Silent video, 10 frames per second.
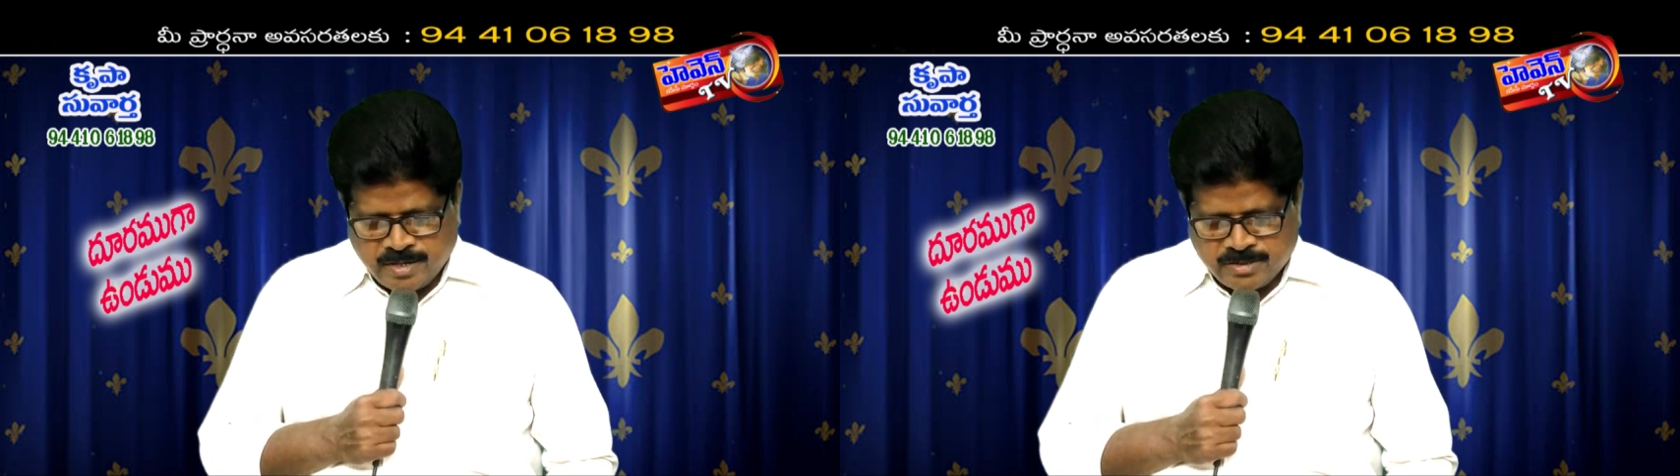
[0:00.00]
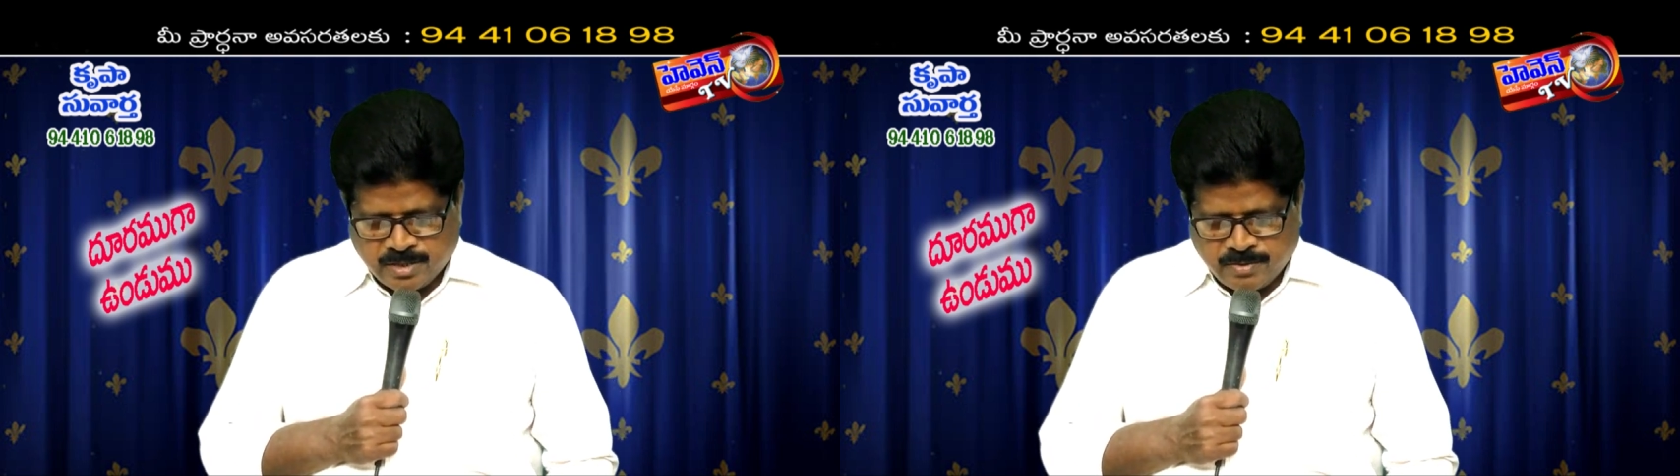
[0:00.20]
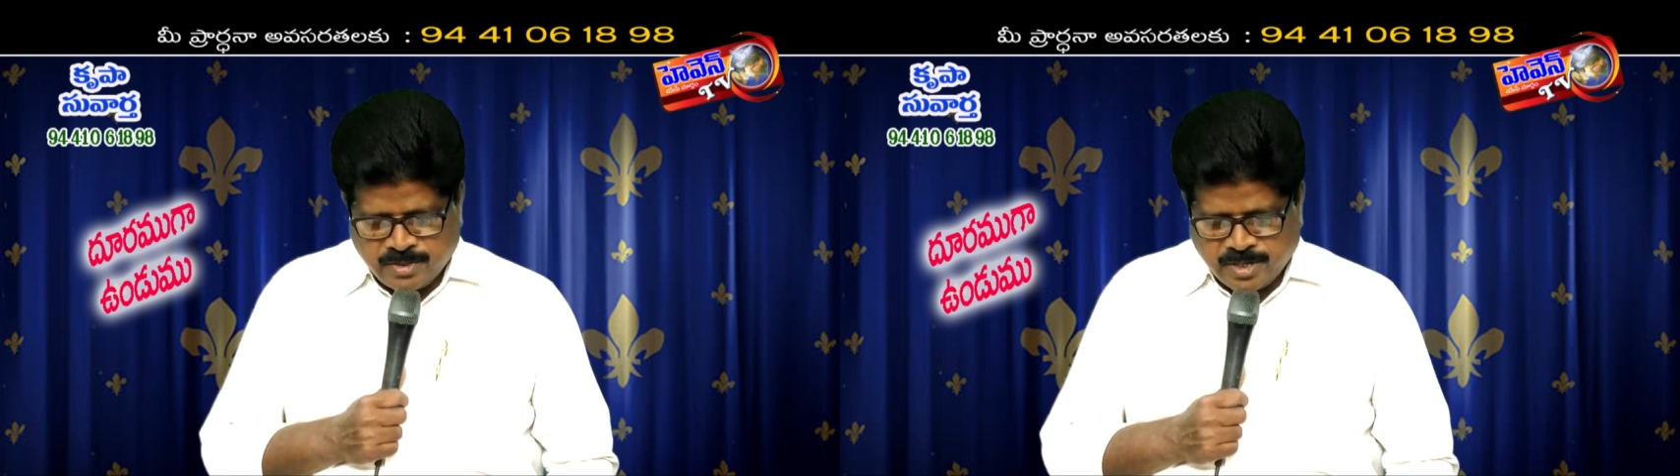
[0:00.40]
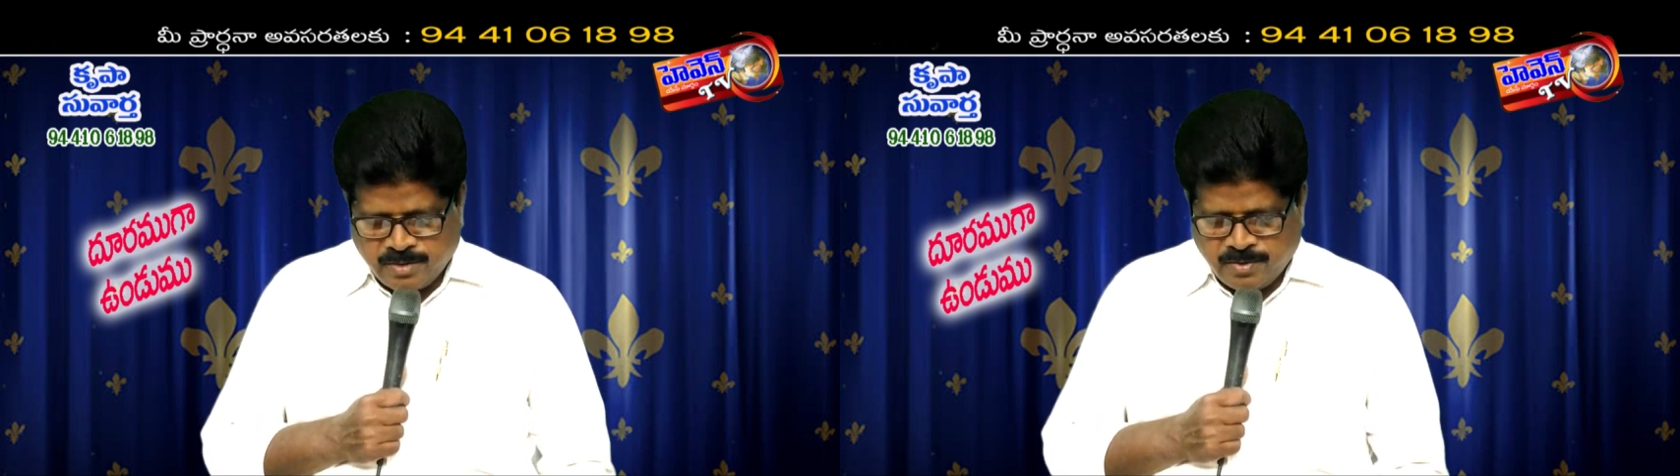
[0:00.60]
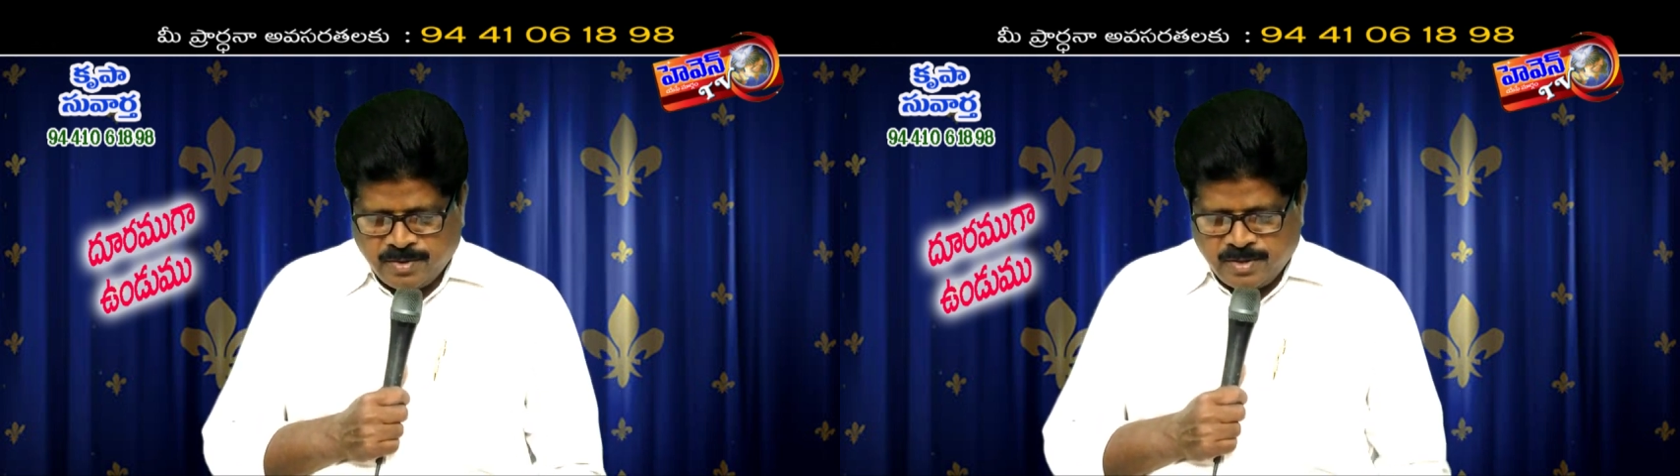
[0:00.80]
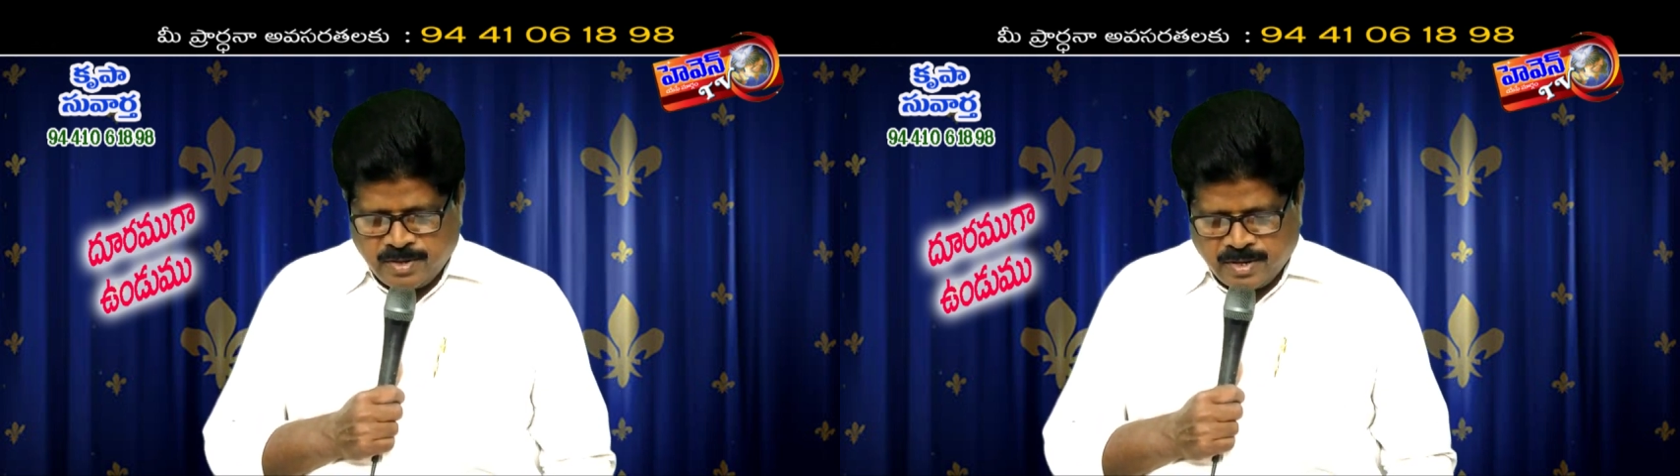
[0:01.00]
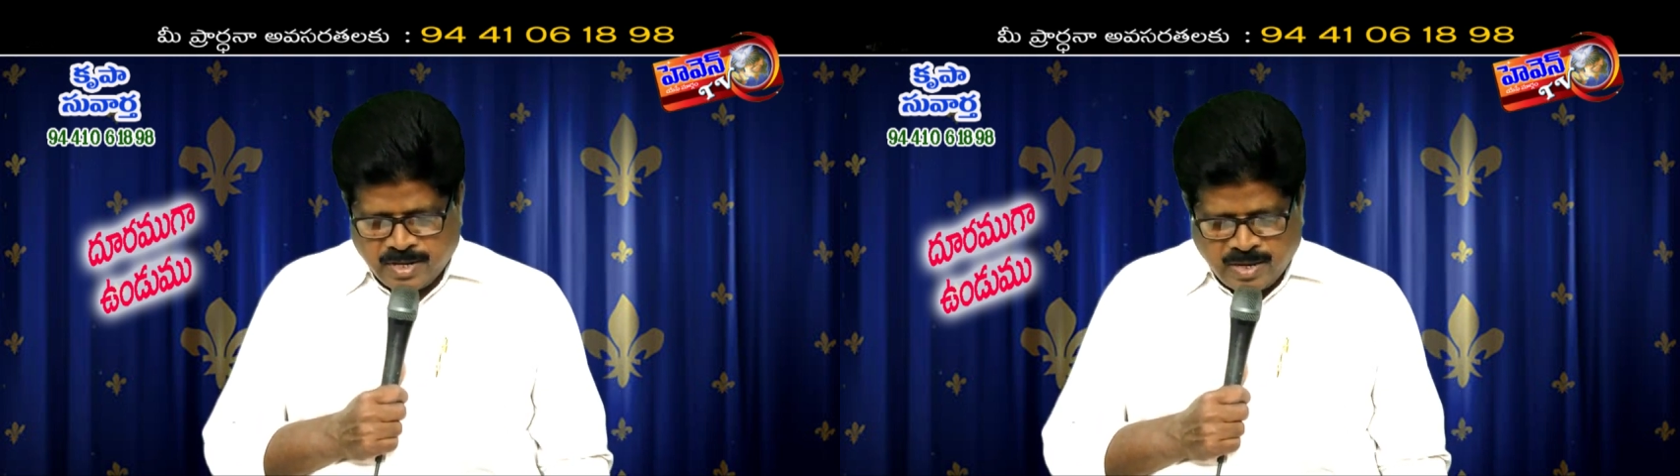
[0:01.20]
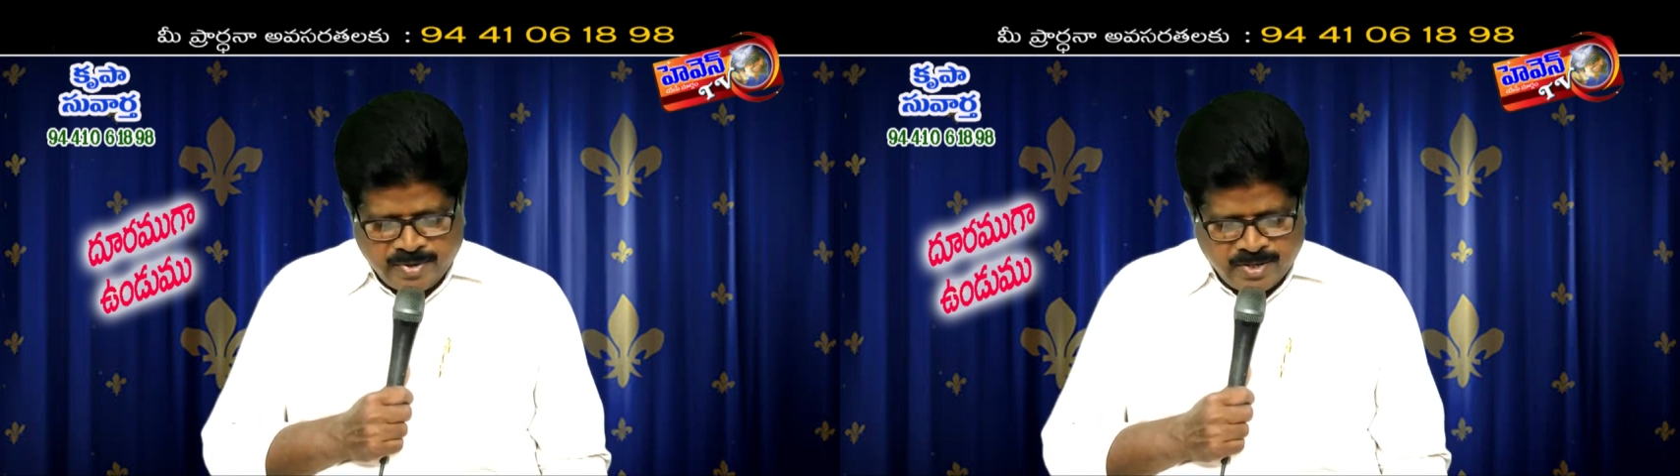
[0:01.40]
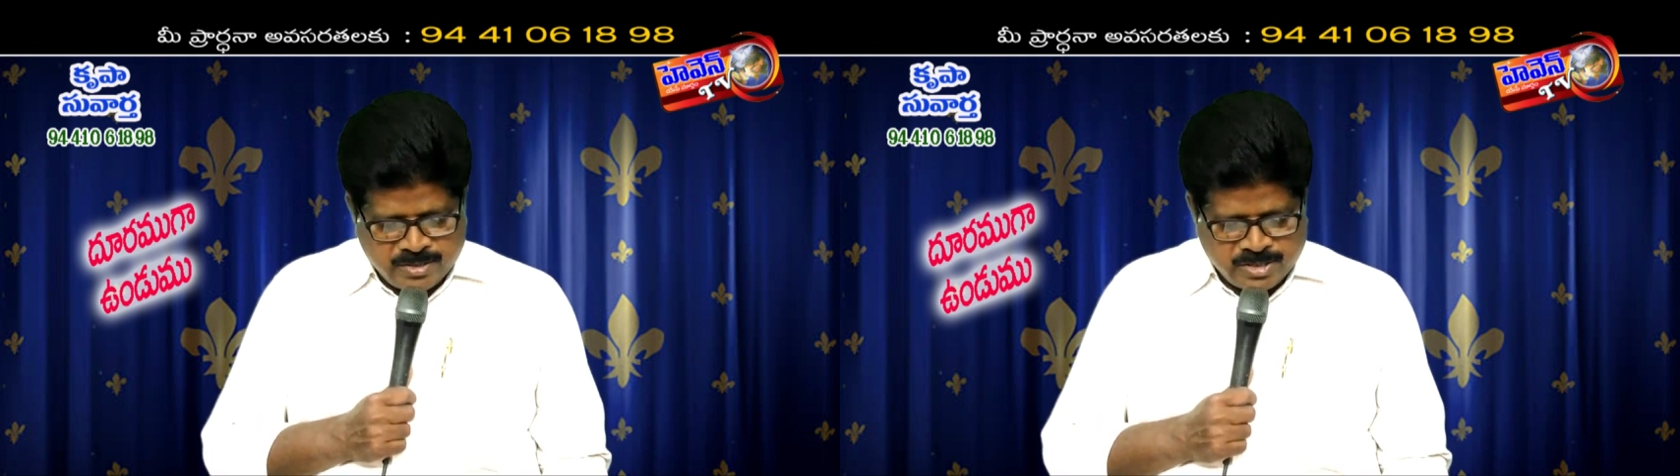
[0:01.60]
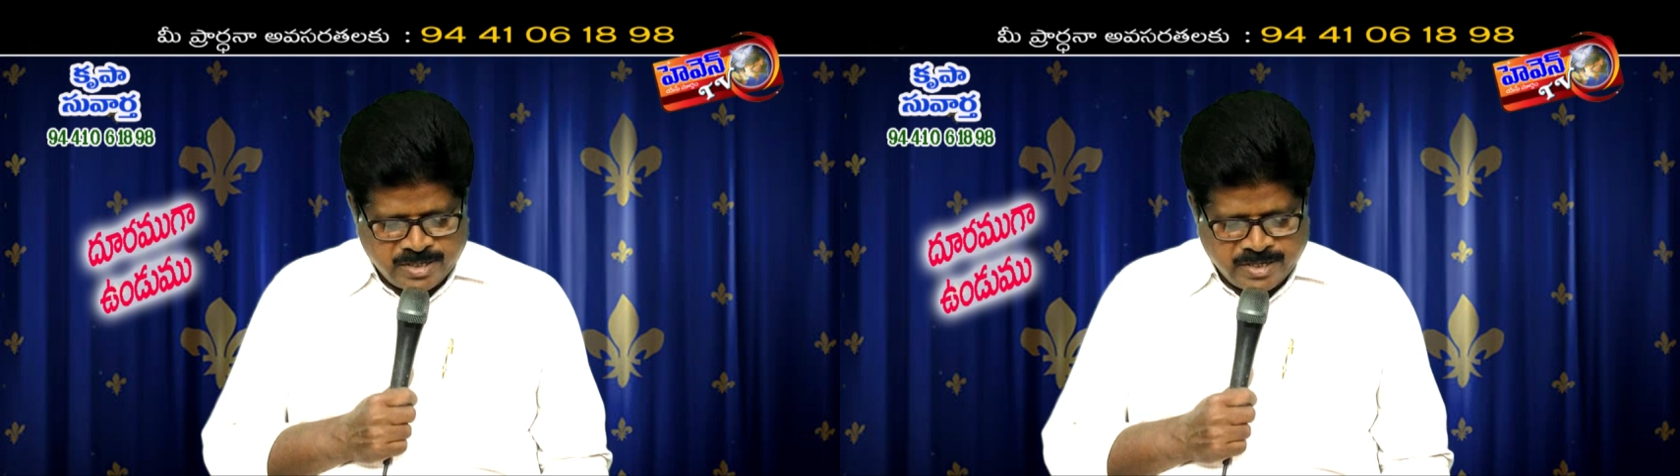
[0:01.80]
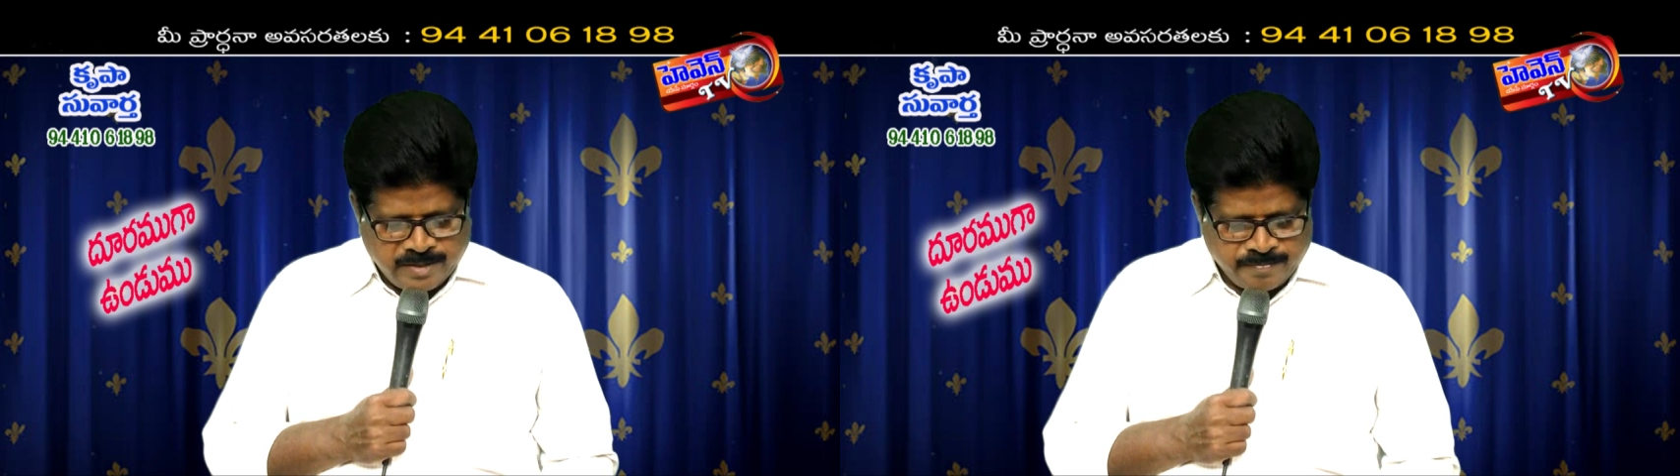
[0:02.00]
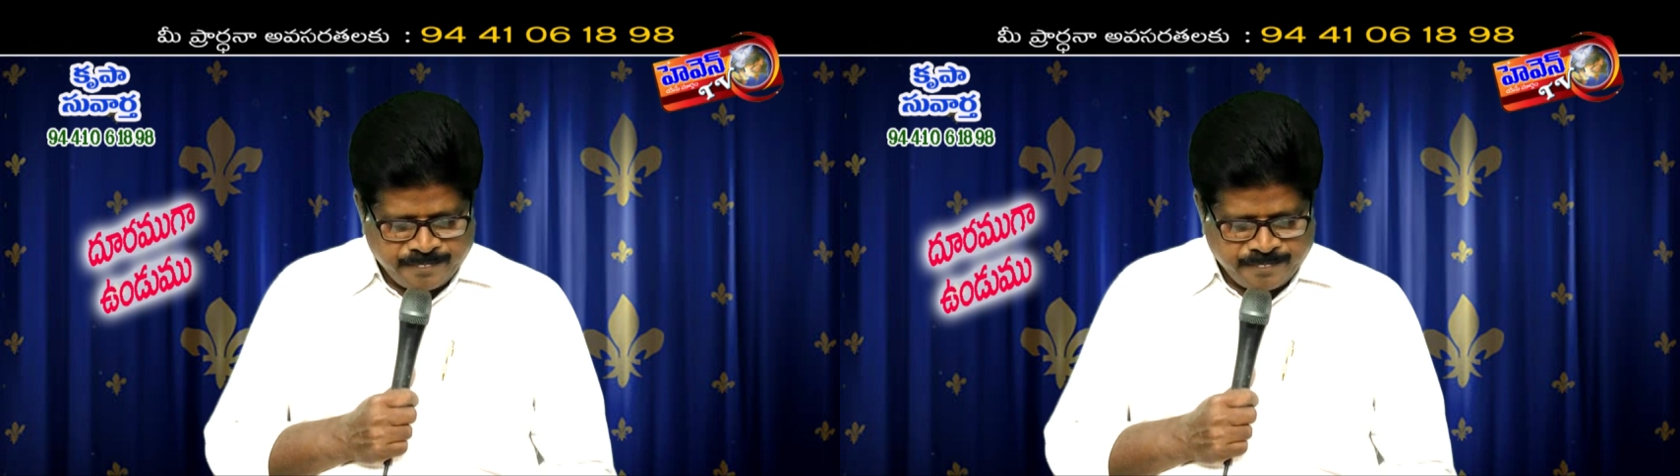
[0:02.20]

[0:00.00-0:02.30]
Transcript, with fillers: నేను చదువుతాను గమనించండి